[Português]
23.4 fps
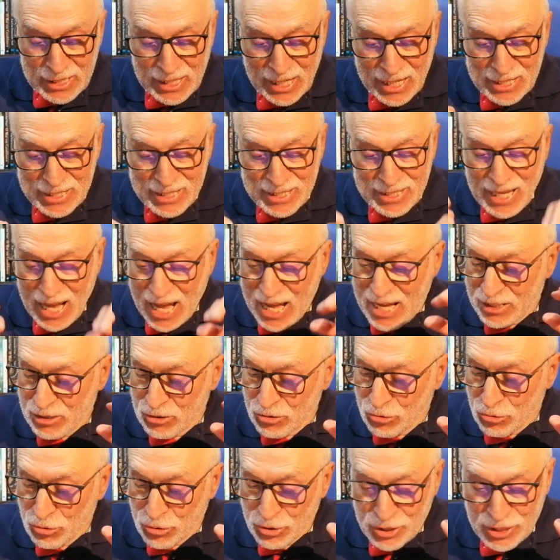
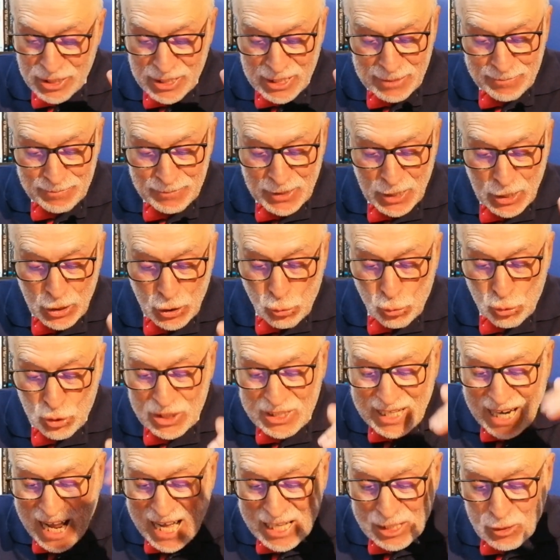traçando-se o
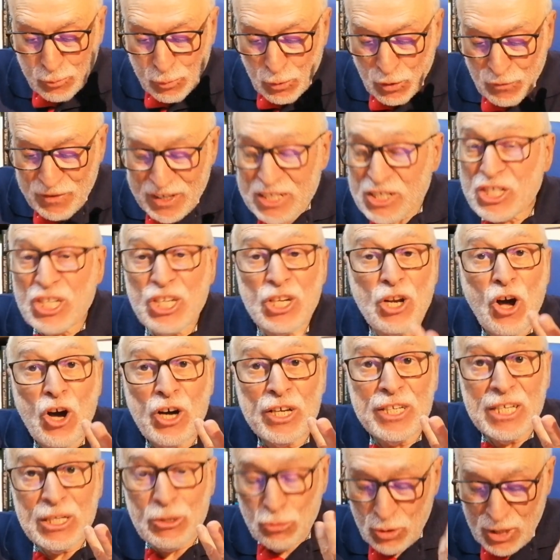retrato, por vezes
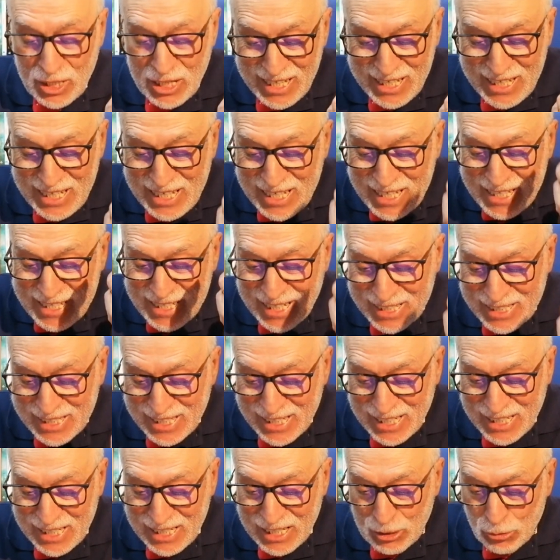irónico e
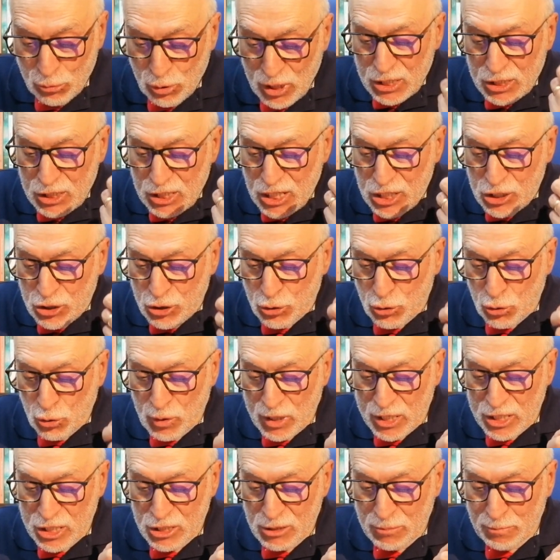satírico, das
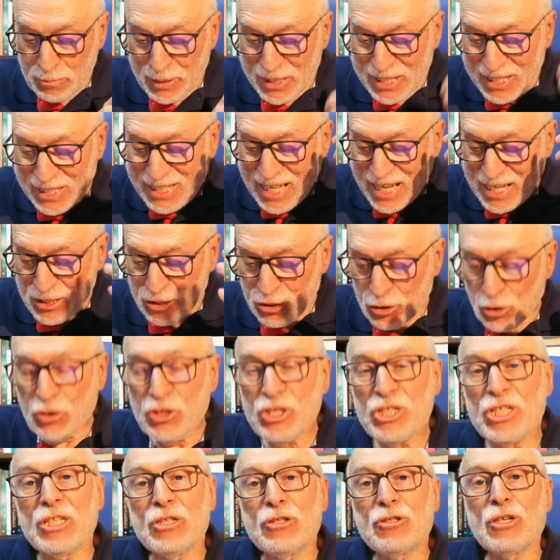suas
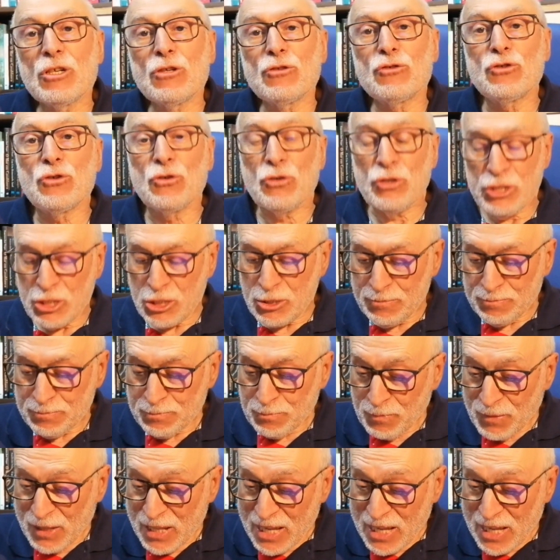pretensões e desilusões.